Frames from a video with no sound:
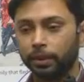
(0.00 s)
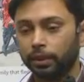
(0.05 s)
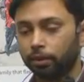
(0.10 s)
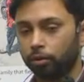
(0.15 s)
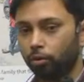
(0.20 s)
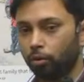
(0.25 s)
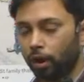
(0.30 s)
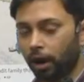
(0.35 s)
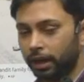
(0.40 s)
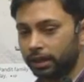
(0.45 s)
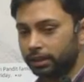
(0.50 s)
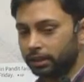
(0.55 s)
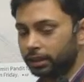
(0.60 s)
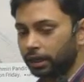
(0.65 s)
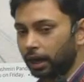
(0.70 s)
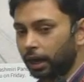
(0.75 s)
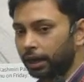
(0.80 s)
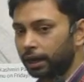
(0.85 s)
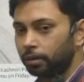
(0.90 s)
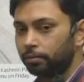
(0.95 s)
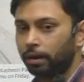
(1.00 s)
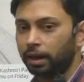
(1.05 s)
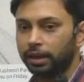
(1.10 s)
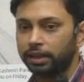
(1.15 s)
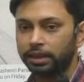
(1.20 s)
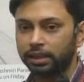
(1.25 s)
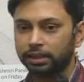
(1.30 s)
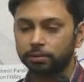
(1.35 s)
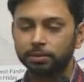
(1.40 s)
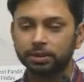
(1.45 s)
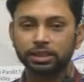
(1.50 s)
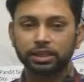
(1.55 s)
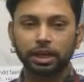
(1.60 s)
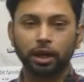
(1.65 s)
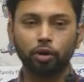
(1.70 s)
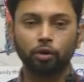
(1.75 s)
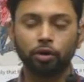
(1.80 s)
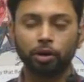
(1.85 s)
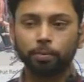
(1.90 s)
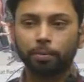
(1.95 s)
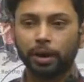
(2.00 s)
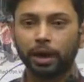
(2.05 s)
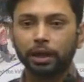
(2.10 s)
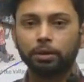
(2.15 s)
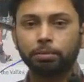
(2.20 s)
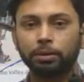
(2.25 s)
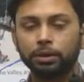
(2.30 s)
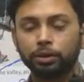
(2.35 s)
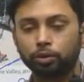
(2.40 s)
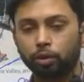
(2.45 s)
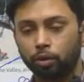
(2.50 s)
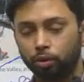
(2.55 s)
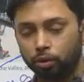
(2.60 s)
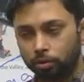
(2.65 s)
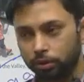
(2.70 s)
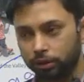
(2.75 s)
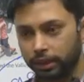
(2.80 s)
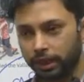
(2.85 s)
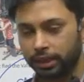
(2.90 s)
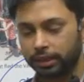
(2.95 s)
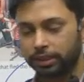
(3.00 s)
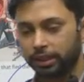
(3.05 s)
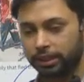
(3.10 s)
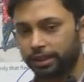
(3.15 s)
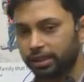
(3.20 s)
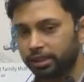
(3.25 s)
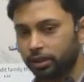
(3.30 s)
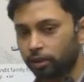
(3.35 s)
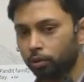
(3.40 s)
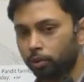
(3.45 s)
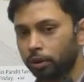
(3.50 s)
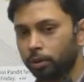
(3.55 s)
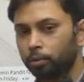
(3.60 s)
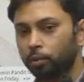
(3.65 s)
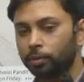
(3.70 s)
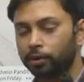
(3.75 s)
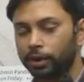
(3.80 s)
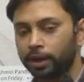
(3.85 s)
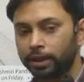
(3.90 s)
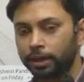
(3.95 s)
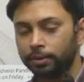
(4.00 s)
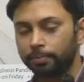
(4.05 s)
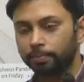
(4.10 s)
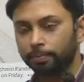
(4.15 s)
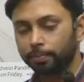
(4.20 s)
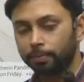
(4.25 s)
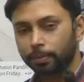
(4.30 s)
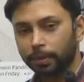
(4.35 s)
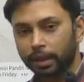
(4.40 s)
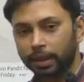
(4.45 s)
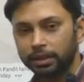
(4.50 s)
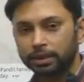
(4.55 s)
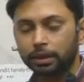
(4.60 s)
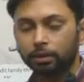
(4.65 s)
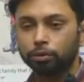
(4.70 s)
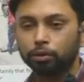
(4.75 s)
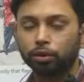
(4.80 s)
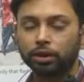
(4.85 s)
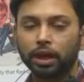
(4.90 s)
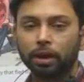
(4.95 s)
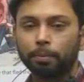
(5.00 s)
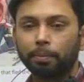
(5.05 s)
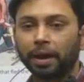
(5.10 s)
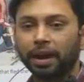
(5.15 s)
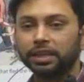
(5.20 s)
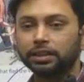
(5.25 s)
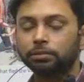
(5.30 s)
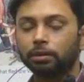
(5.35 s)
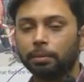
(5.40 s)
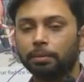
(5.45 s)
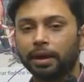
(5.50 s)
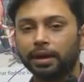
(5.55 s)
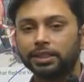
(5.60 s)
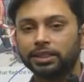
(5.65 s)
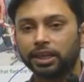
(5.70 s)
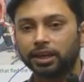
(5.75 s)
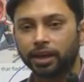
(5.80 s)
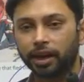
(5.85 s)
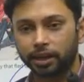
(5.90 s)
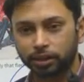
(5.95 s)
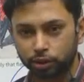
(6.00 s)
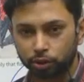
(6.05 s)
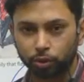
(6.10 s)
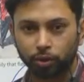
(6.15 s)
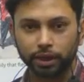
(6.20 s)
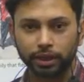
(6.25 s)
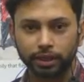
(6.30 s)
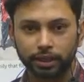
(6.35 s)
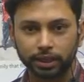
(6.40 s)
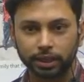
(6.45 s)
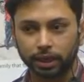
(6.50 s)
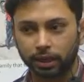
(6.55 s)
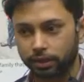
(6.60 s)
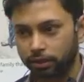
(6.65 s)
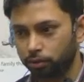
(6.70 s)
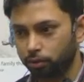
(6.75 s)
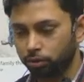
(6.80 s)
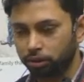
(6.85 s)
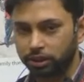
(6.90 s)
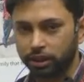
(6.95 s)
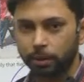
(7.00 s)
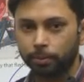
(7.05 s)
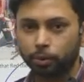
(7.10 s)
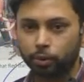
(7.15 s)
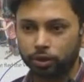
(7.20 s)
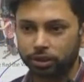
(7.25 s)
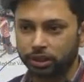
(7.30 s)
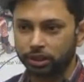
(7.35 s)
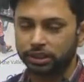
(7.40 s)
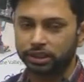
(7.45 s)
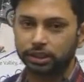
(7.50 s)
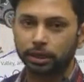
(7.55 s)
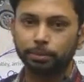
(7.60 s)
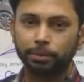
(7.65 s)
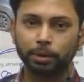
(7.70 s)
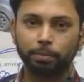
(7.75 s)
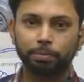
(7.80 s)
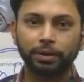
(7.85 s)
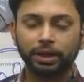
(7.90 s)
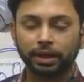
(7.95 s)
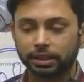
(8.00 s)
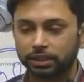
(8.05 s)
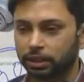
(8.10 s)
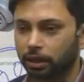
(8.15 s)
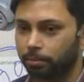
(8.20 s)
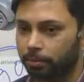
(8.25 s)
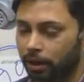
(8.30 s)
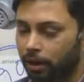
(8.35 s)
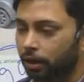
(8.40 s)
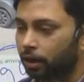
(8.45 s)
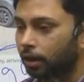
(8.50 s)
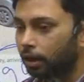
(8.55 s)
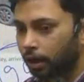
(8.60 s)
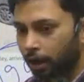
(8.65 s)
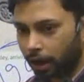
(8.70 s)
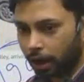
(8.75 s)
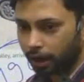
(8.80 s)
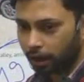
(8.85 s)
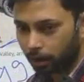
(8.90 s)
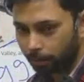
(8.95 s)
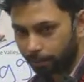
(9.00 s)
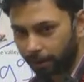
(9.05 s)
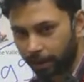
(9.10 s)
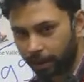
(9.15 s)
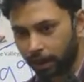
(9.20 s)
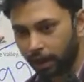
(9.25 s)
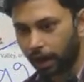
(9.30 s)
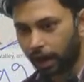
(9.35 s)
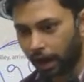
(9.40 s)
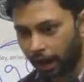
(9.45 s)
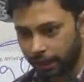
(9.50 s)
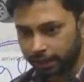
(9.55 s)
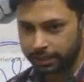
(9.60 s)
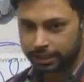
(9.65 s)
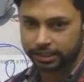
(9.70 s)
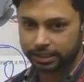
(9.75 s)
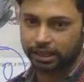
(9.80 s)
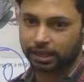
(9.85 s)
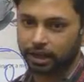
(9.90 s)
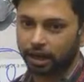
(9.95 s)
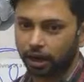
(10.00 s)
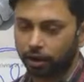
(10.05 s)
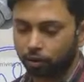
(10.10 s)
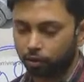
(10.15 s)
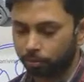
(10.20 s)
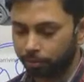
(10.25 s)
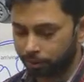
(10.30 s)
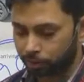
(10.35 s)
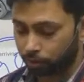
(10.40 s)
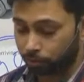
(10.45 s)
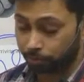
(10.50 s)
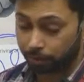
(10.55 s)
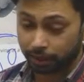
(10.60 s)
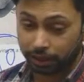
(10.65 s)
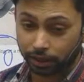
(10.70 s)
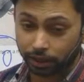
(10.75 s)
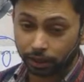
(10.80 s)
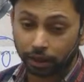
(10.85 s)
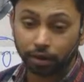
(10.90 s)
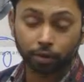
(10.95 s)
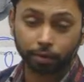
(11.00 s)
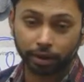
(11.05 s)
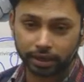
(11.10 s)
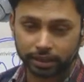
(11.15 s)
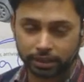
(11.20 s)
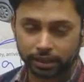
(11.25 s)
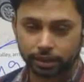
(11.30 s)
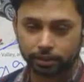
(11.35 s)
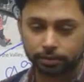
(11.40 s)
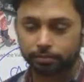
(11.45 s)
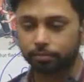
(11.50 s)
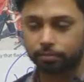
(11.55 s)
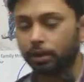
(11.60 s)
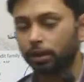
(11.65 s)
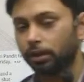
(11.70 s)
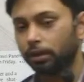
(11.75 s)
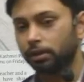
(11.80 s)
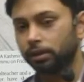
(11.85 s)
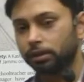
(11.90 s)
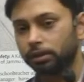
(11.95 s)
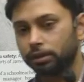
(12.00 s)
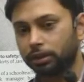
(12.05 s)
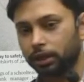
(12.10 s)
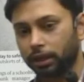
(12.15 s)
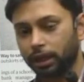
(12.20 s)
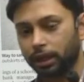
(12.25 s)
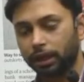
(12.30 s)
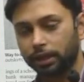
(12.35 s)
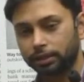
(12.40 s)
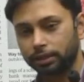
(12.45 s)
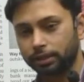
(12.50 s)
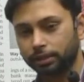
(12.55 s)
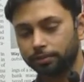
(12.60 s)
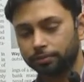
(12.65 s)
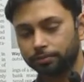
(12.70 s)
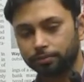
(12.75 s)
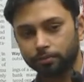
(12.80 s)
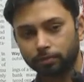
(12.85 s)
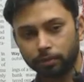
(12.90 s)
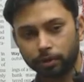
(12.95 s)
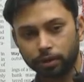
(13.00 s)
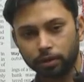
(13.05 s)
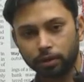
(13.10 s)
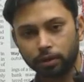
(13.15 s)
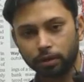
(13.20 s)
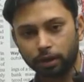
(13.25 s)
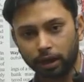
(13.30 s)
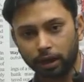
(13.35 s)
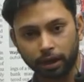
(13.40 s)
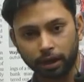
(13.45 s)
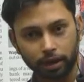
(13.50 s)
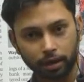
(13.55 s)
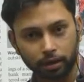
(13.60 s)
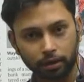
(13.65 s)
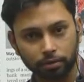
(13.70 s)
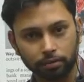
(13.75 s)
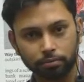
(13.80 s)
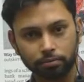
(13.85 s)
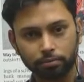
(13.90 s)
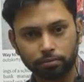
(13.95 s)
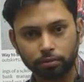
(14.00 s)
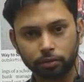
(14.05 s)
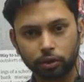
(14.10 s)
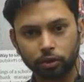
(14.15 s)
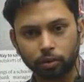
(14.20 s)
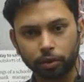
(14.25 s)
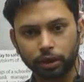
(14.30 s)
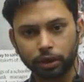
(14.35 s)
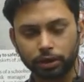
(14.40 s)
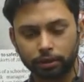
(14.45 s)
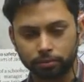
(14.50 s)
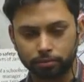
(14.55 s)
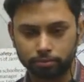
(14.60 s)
तो आज से आने वाले 10-20 सालों के बाद भी जो लोग यंग जनरेशन होगी वो बोलेगी कि सर 2022 में हमारी सरकार सो रही थी क्या तो सेम क्वेश्चन सेम टिप्पणी का सामना करना पड़ेगा आज की सरकार को भी तो मेरी रिक्वेस्ट है सरकार से अगर कोई